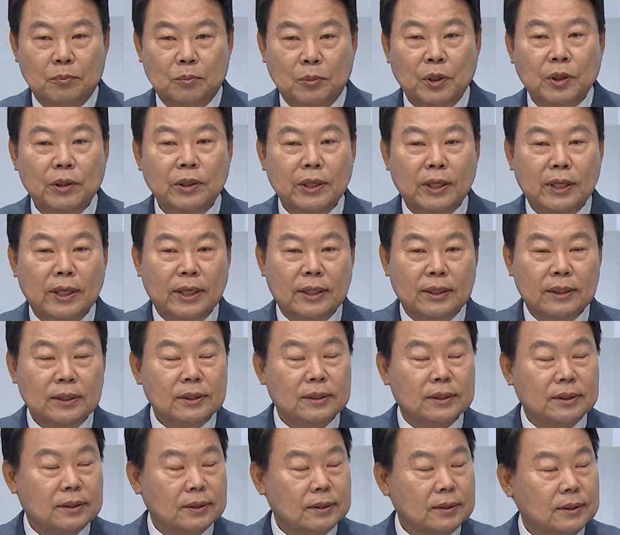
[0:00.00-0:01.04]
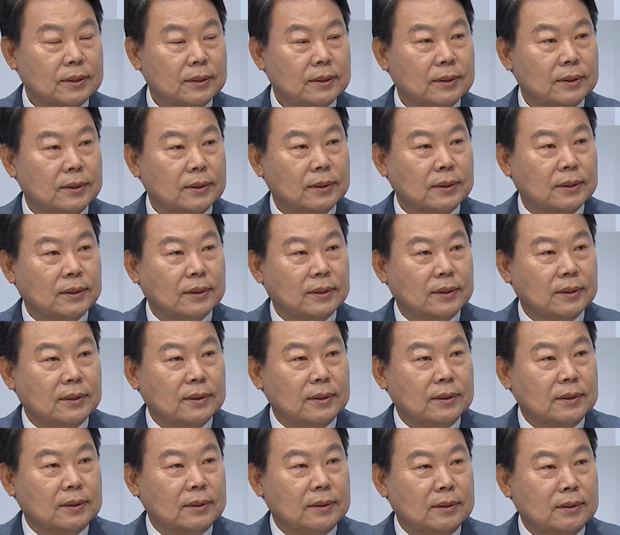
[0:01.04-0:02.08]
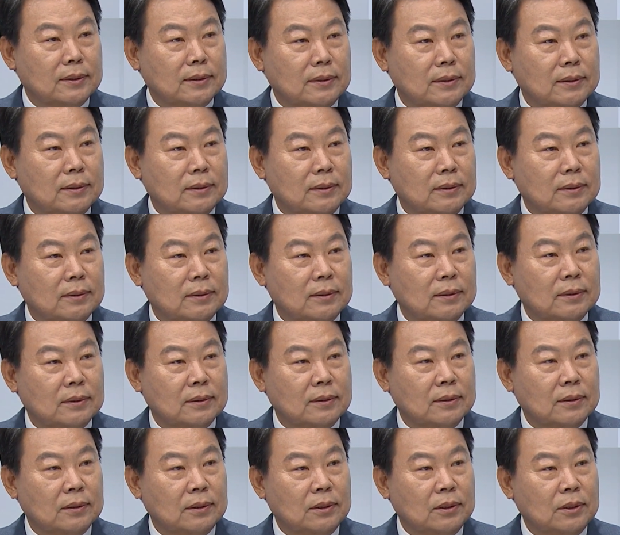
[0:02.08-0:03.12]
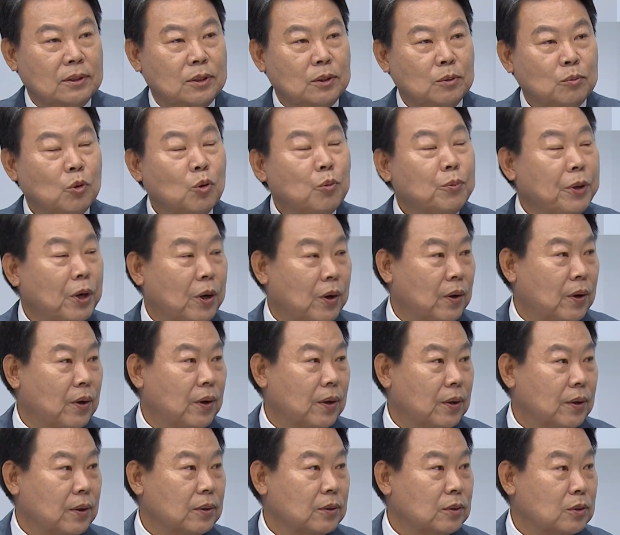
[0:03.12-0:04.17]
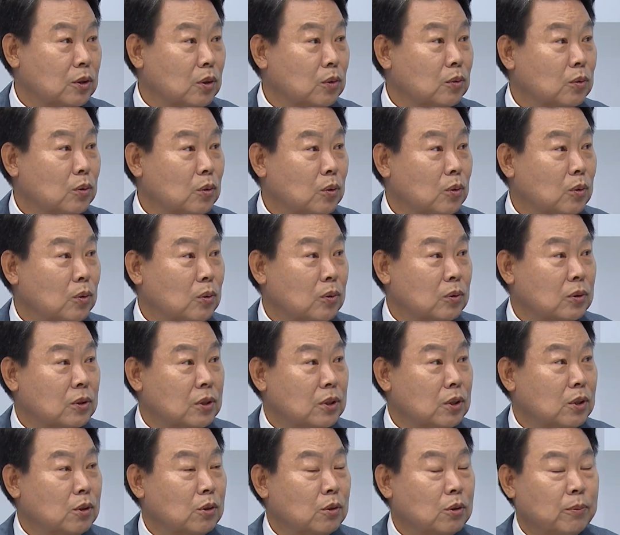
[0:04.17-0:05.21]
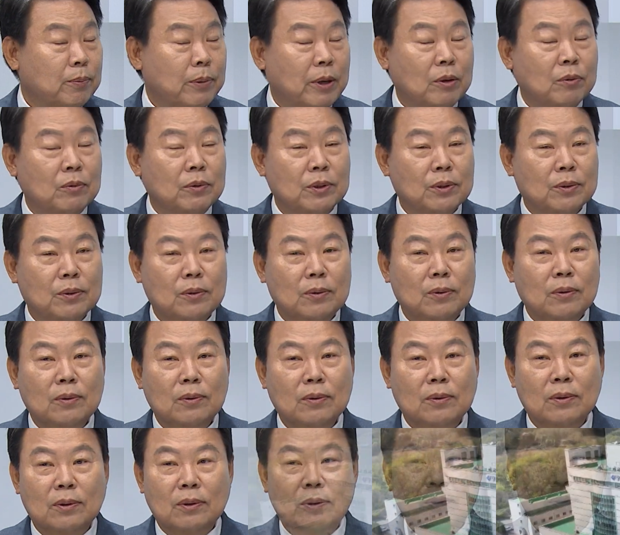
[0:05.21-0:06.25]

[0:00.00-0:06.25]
평일에는 네. 음, 25명 정도 진료를 받고 있고